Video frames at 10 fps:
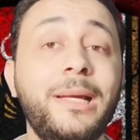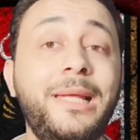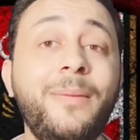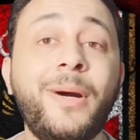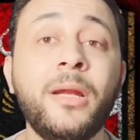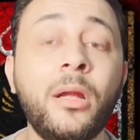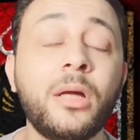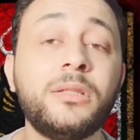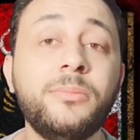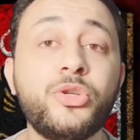لعيب على
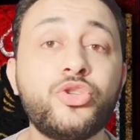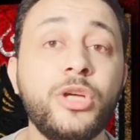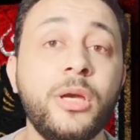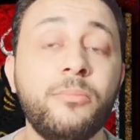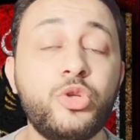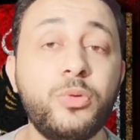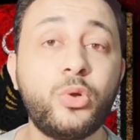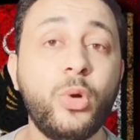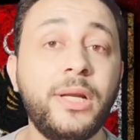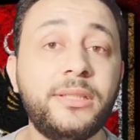الارض مش مش
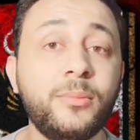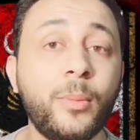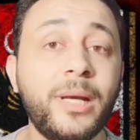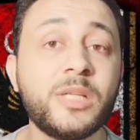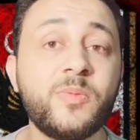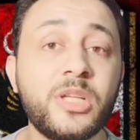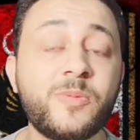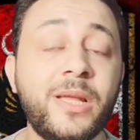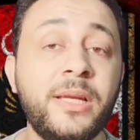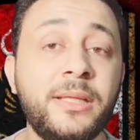بالكواليتي المميز
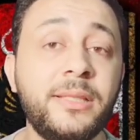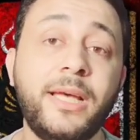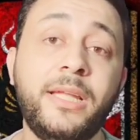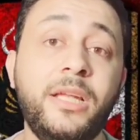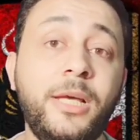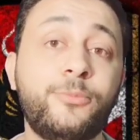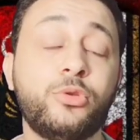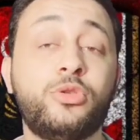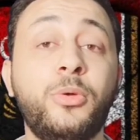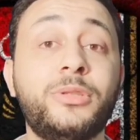بالنسبه للنادي الاهلي لعب
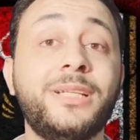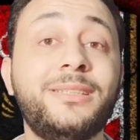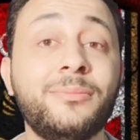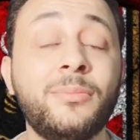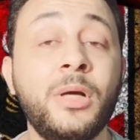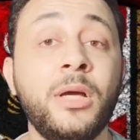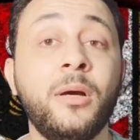330